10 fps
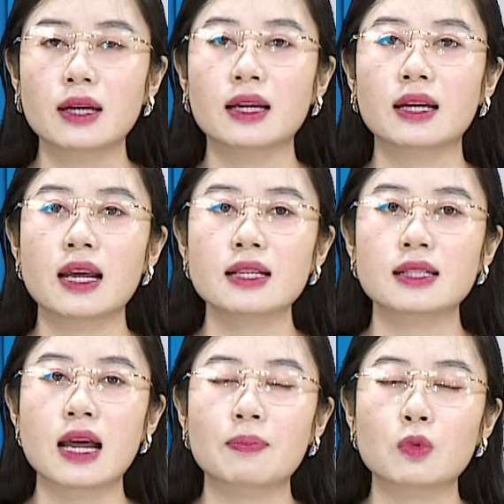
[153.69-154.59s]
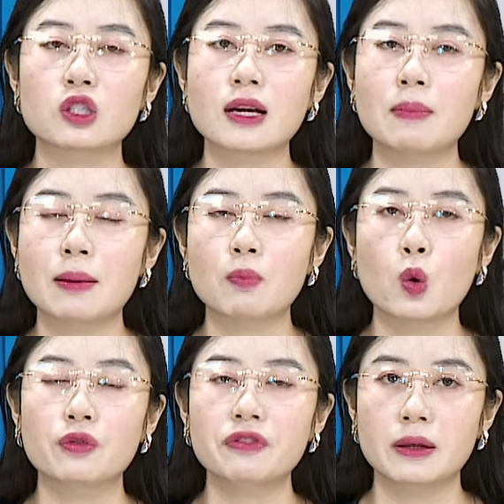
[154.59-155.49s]
Index đạt
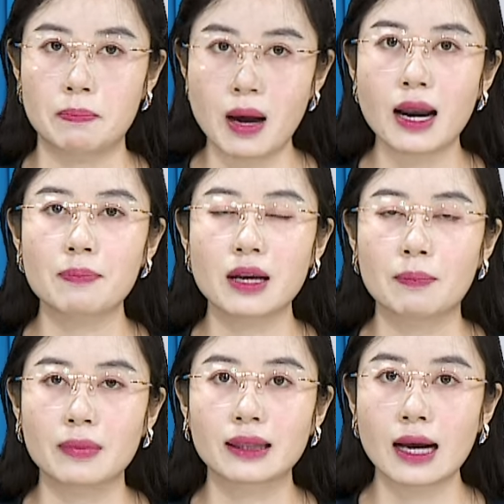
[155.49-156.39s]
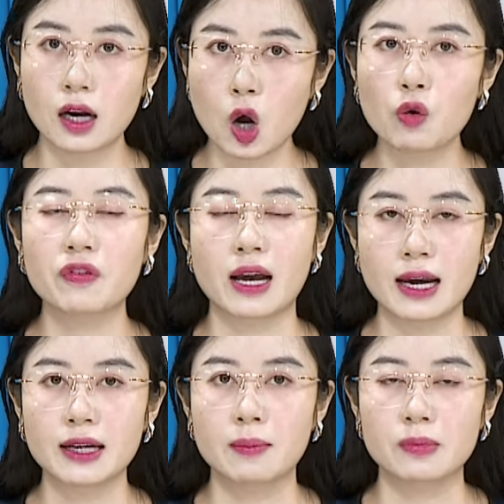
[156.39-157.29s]
104,35 điểm, tăng
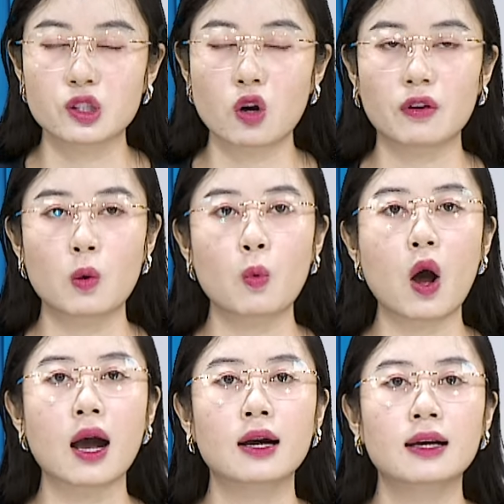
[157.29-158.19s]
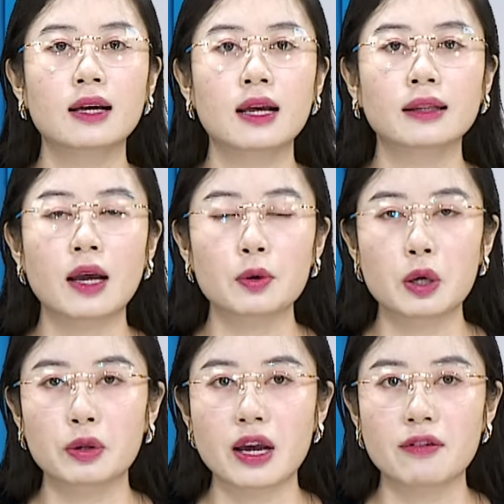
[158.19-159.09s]
0,2 điểm so với hôm qua. Theo
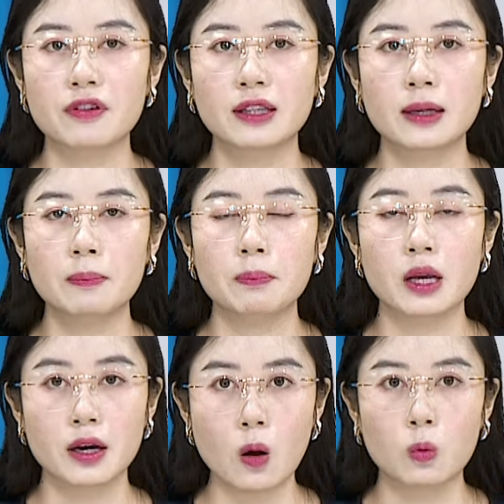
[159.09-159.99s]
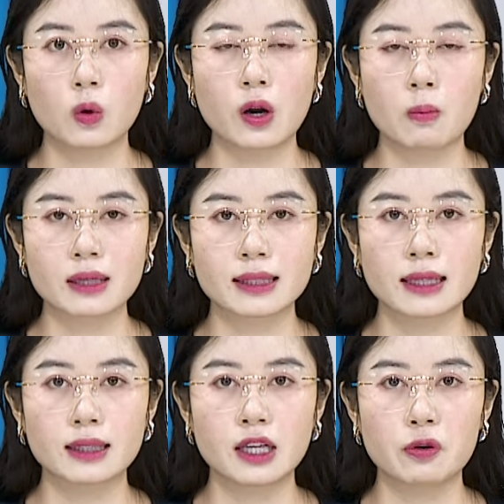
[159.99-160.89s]
nhiều nhà phân tích, biến động của đồng bạc
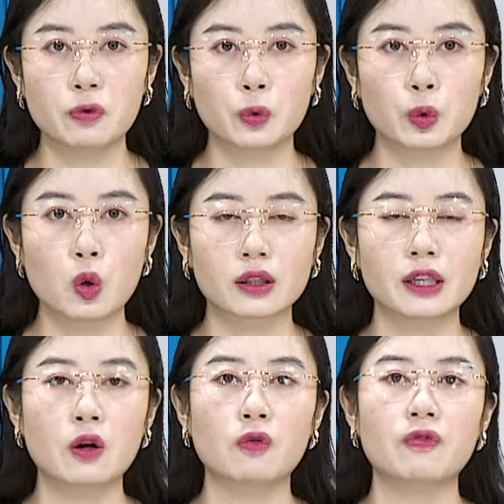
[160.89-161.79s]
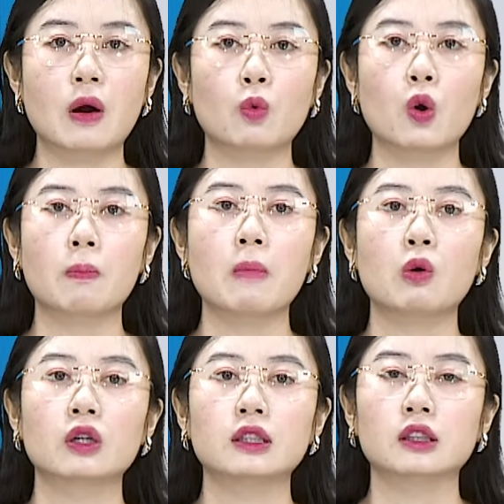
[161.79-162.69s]
xanh hiện phụ thuộc nhiều vào cuộc bầu
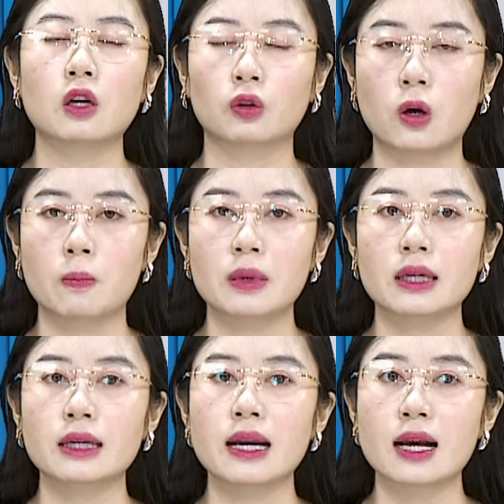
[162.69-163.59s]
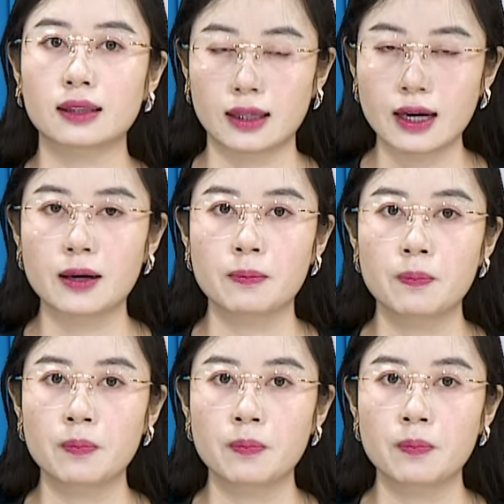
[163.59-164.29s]
cử Tổng thống Mỹ đang tới gần.